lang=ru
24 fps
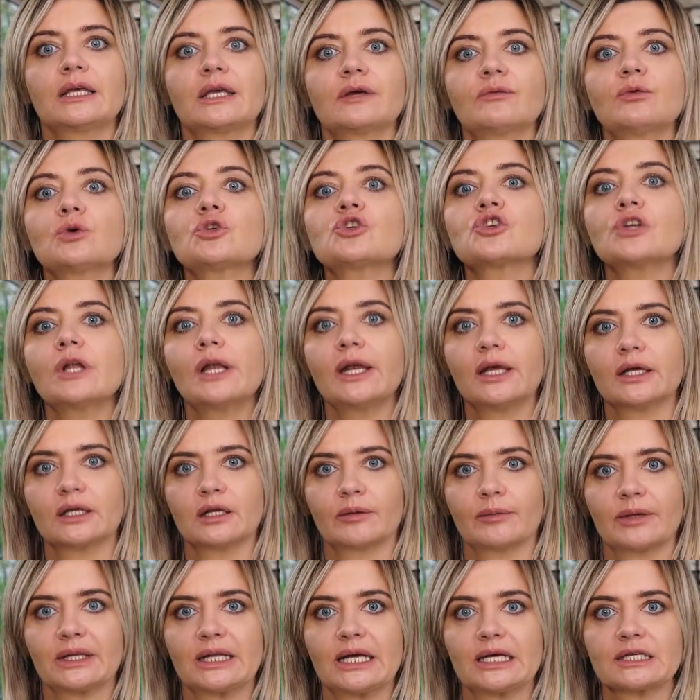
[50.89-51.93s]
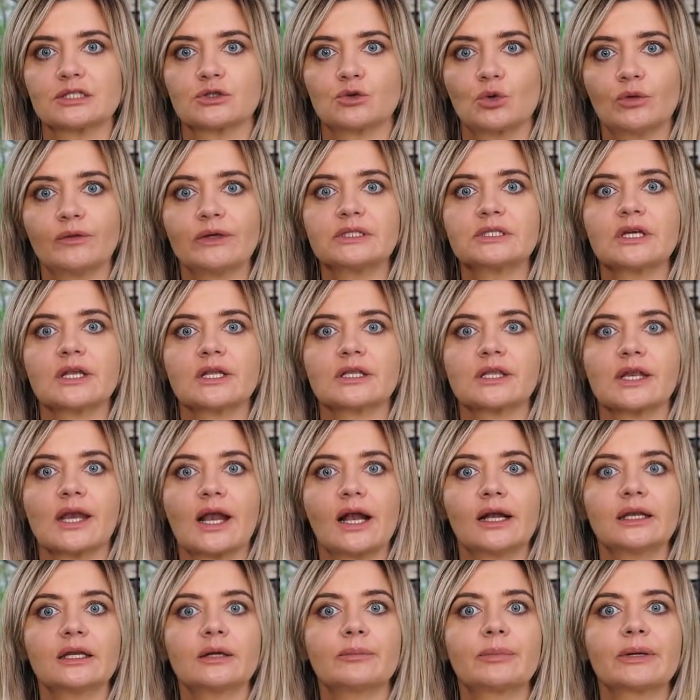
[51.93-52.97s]
его членами на основе
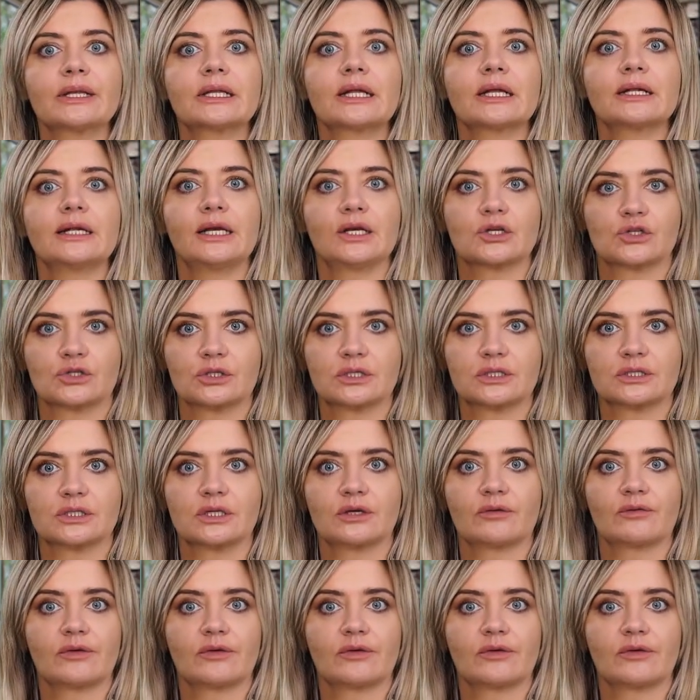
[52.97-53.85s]
территориальной принадлежности